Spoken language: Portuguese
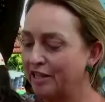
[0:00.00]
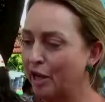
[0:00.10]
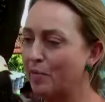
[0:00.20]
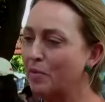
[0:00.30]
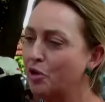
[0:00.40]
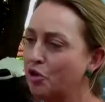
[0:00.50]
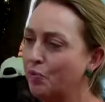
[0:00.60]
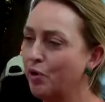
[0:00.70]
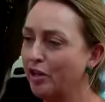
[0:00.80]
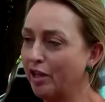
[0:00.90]
Extremamente
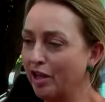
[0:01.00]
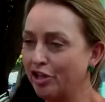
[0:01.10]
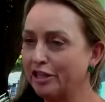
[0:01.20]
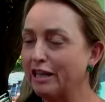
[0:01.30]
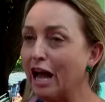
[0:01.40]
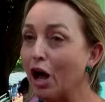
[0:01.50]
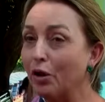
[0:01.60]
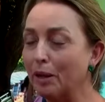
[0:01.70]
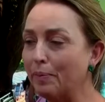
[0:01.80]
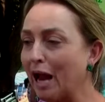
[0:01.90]
importante essa
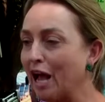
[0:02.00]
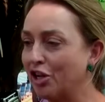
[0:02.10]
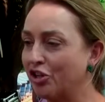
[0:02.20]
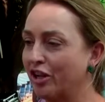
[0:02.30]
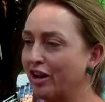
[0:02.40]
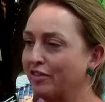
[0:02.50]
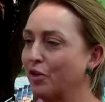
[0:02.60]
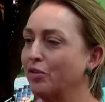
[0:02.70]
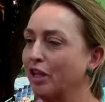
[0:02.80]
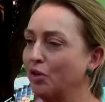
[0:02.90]
aula prática que eles
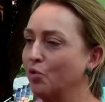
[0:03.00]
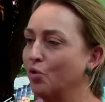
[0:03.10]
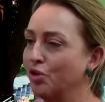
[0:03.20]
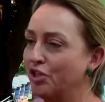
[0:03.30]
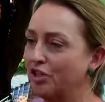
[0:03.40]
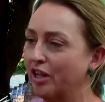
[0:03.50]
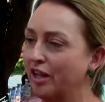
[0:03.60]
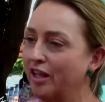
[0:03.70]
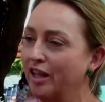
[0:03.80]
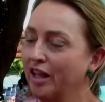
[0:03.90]
estão tendo hoje,
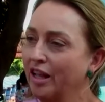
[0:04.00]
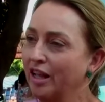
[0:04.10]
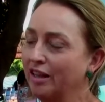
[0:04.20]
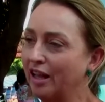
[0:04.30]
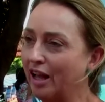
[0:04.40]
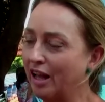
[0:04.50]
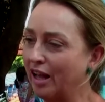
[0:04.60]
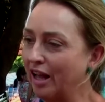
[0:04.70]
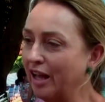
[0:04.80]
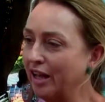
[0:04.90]
né?
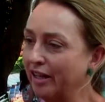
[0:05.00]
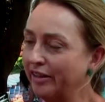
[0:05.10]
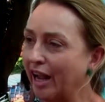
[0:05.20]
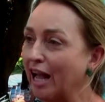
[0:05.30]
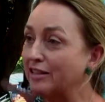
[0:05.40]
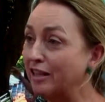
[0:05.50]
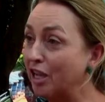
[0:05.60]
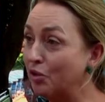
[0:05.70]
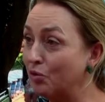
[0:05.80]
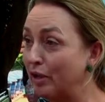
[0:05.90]
Tá
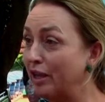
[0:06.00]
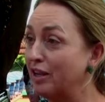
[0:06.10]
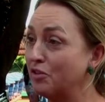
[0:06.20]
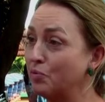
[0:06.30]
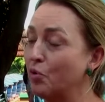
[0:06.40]
trazendo eles um